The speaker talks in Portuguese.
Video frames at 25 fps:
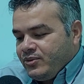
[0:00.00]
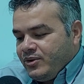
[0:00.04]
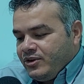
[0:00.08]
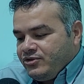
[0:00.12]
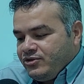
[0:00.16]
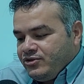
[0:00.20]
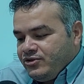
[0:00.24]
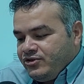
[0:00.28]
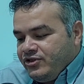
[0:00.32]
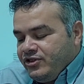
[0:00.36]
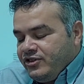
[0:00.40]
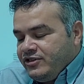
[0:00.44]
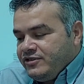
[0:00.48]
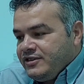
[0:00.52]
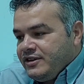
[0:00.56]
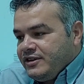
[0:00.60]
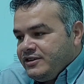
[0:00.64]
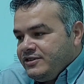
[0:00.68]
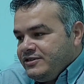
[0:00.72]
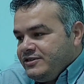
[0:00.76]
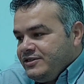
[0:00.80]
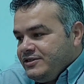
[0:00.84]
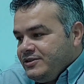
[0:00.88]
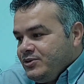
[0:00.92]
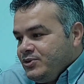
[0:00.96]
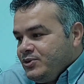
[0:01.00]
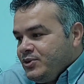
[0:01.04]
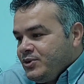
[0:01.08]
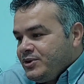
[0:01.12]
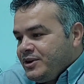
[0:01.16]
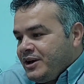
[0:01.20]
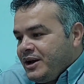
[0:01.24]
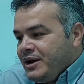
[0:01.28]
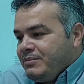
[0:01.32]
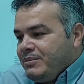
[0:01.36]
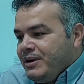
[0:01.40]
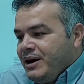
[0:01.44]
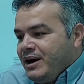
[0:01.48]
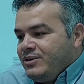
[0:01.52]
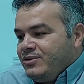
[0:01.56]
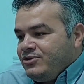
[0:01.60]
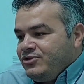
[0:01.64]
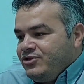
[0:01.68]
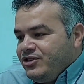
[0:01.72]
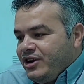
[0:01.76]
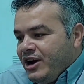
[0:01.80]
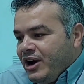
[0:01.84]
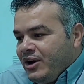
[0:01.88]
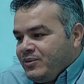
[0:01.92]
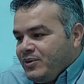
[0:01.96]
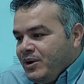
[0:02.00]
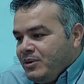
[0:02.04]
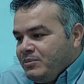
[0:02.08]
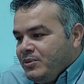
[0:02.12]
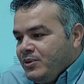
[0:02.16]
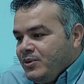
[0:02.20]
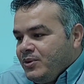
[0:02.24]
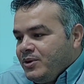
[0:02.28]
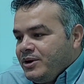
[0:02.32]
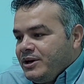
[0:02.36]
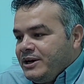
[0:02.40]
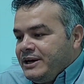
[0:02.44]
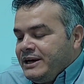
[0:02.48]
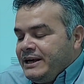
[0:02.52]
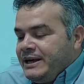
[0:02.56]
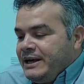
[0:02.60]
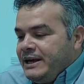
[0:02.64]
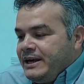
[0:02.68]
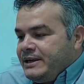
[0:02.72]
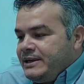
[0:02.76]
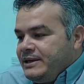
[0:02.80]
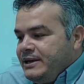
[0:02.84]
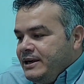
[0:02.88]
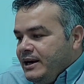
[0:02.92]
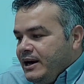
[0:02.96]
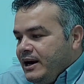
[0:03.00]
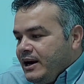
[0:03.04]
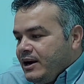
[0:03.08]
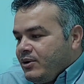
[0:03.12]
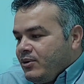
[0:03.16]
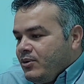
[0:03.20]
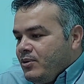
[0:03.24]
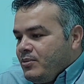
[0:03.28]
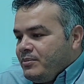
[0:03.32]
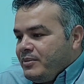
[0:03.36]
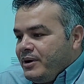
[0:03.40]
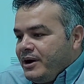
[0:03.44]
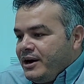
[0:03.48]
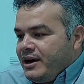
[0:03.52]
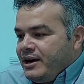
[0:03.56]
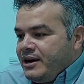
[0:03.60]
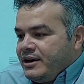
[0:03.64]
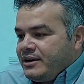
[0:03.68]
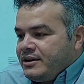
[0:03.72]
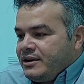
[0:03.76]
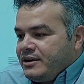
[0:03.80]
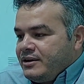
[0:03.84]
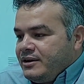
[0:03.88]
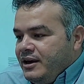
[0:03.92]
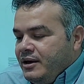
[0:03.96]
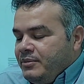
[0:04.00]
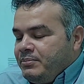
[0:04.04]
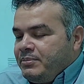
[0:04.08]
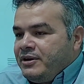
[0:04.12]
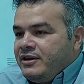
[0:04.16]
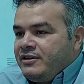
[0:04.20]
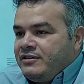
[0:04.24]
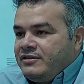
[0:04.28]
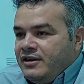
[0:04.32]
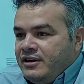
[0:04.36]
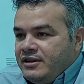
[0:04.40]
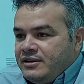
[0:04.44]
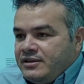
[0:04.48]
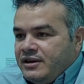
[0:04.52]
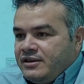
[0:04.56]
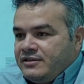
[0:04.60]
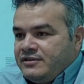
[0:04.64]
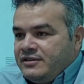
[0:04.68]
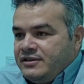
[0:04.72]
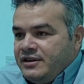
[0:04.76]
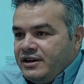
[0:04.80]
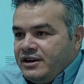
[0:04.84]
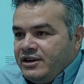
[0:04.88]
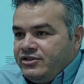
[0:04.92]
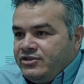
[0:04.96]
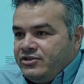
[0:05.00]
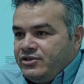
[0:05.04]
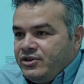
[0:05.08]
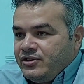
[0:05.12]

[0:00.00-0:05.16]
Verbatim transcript: com a Justiça de, do Trabalho de Água Boa que é a comarca que representa a cidade de